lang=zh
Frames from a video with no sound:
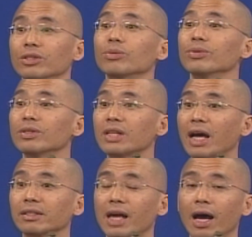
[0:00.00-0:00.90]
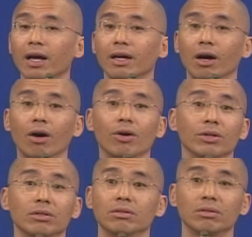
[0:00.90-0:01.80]
是不是这样子啊？
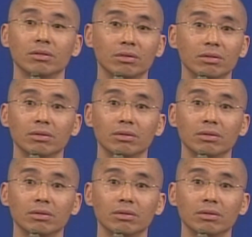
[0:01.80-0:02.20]
呃，